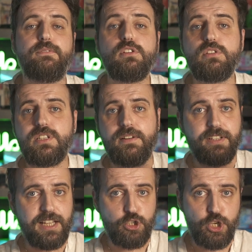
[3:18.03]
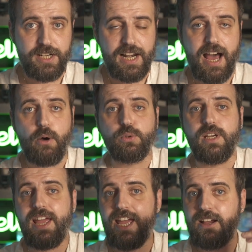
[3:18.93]
il vostro salvataggio in
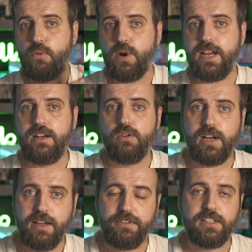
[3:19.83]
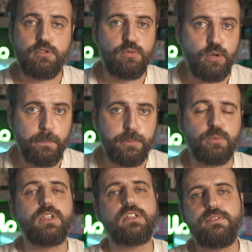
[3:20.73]
cloud e quello che avete sul
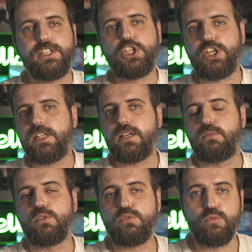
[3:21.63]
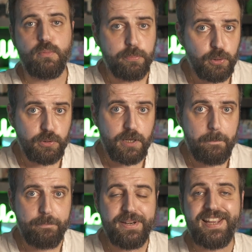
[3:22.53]
computer. Dovete scegliere quello sul computer
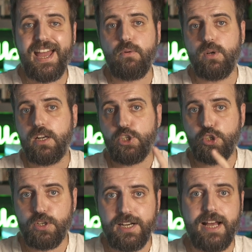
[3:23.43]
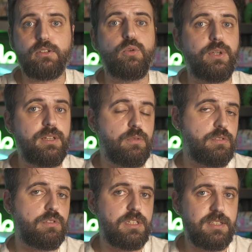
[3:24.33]
perché è quello aggiornato in
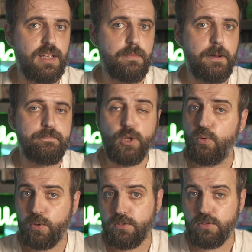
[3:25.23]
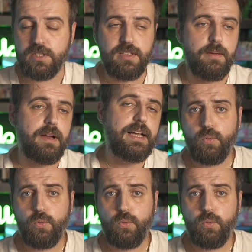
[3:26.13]
questo sistema con questo sistema.